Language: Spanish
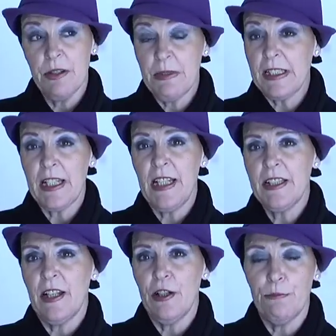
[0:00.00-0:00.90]
Se
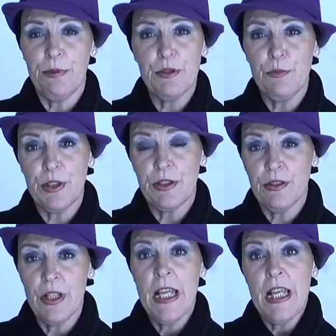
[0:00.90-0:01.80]
materializa en los
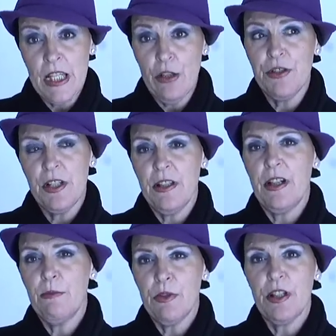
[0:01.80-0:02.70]
presupuestos y
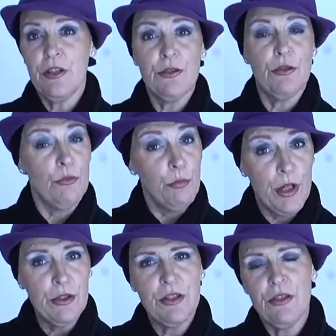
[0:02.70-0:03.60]
consideramos que no son buenos,